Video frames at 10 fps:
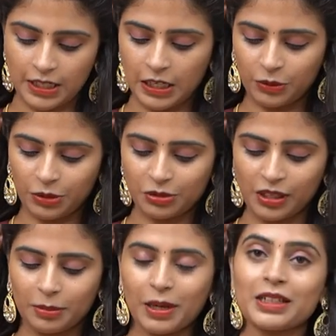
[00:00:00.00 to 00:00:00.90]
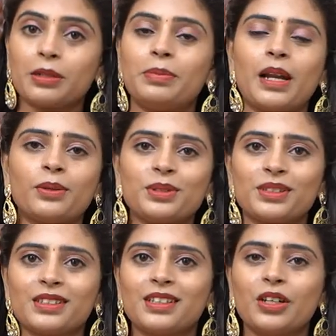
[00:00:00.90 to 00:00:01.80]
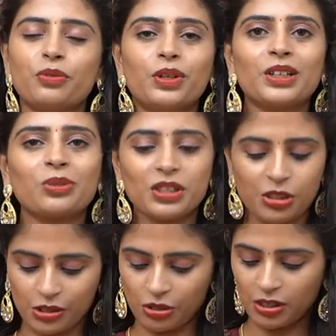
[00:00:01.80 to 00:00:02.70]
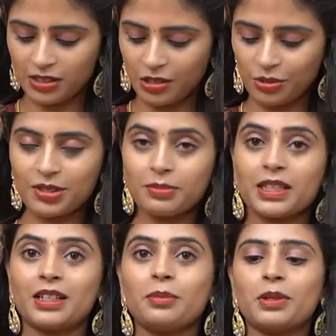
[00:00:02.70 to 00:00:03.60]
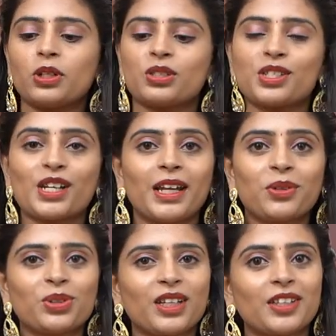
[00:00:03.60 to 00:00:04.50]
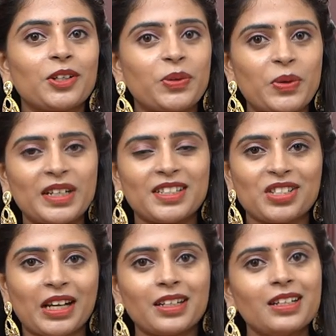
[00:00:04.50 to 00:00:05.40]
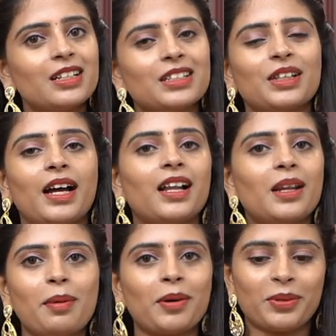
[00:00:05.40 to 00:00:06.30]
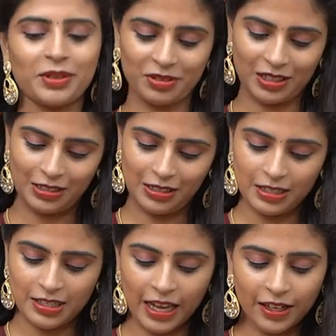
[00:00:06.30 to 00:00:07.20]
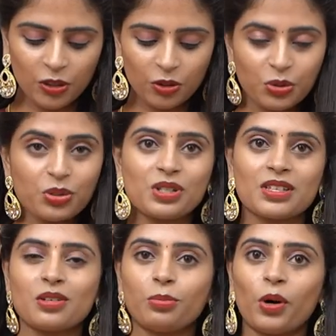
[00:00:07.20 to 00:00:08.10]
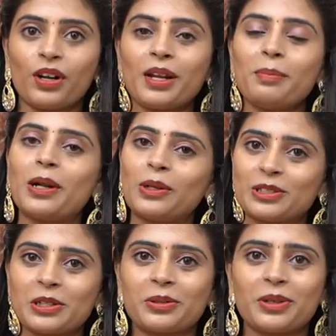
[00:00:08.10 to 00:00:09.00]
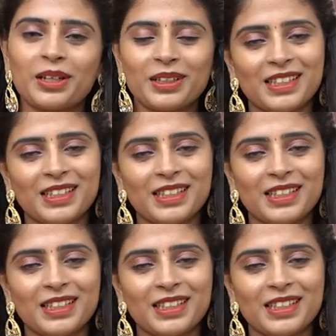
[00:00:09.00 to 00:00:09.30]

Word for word: ఇలా ఉంటుందన్నమాట బ్లౌజ్ వర్క్ కూడా చేయించుకోవాల్సిన అవసరం లేదండి బికాస్ షైన్ ఉంది కదా గోల్డెన్ షైన్ చాలా బాగుంటుంది శారీలో యూస్ చేసిన బార్డరే బ్లౌజ్లో కూడా